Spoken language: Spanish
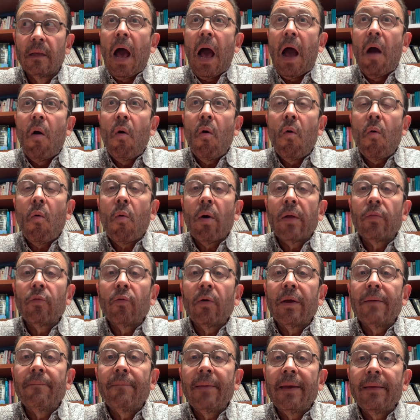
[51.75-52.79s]
Aun cuando
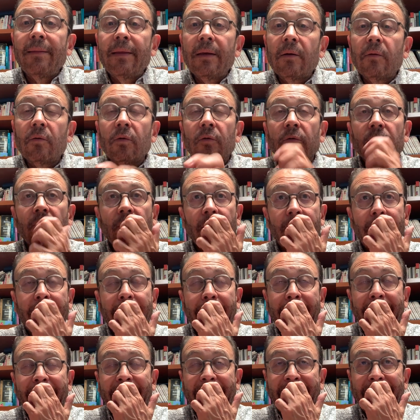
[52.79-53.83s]
hay médicos
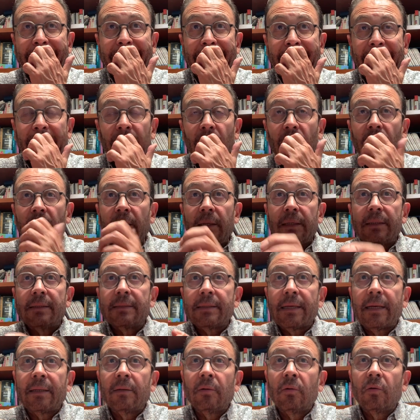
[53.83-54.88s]
que están
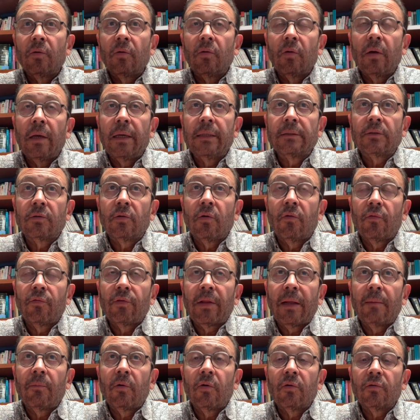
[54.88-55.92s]
utilizando esto,
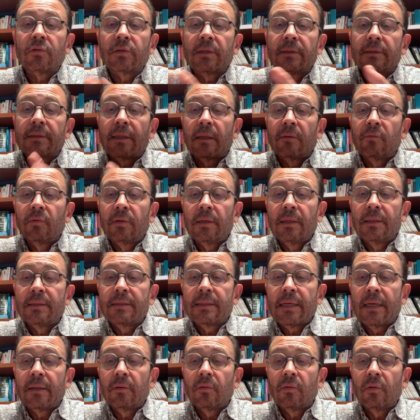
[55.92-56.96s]
oftalmólogos que están
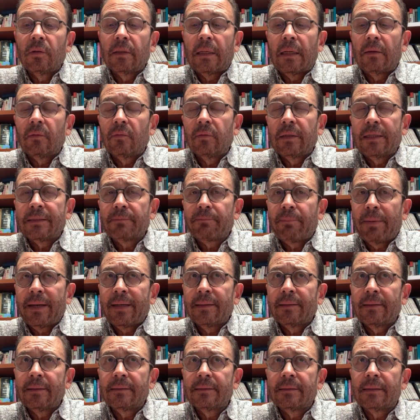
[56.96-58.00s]
utilizando en algunas
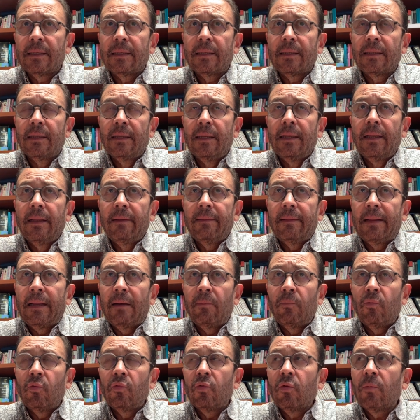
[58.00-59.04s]
partes de, del
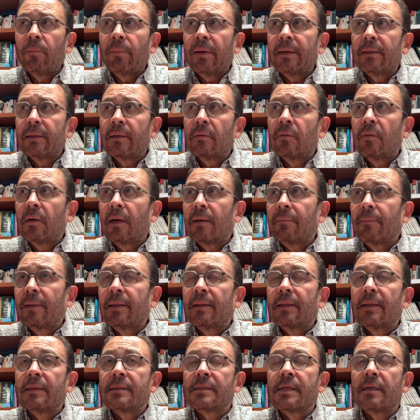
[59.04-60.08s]
mundo,
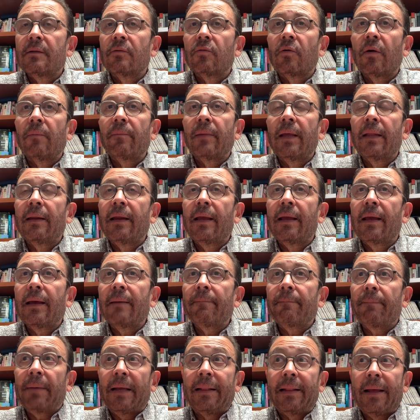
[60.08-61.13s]
particularmente en
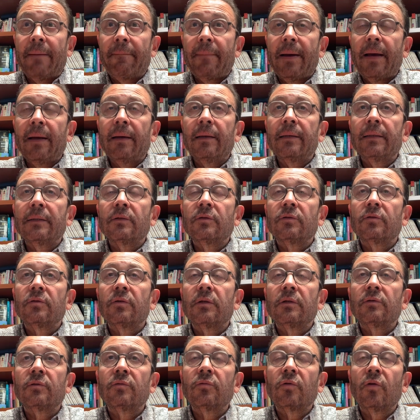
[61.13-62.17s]
Centroamérica, Panamá es,
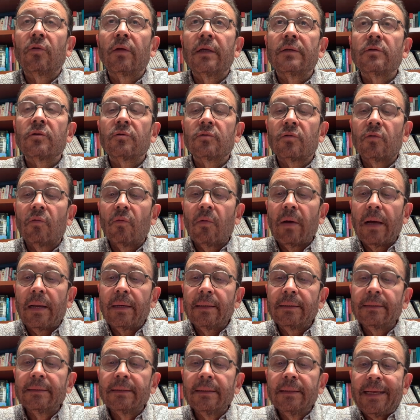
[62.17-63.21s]
uno de esos
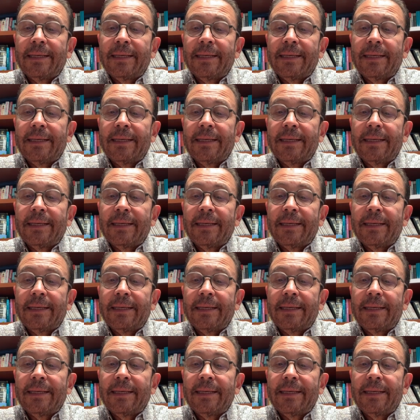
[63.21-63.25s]
lugares.